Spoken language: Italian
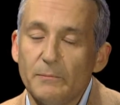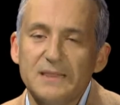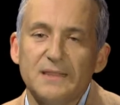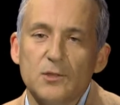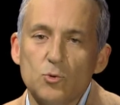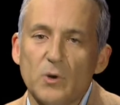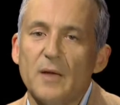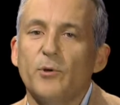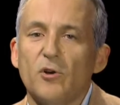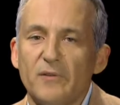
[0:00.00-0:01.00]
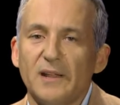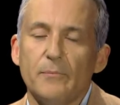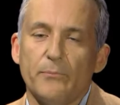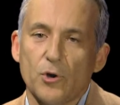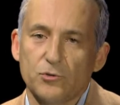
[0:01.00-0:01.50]
che mette a dura prova il
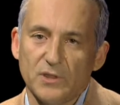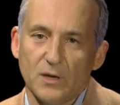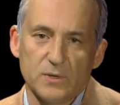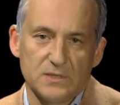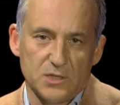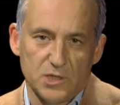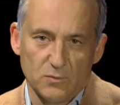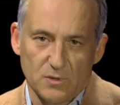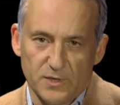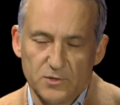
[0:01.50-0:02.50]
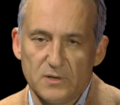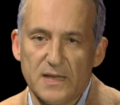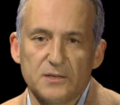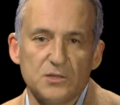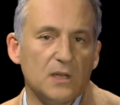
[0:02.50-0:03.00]
rapporto tra questi cinque
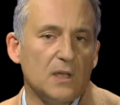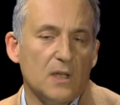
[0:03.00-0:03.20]
personaggi.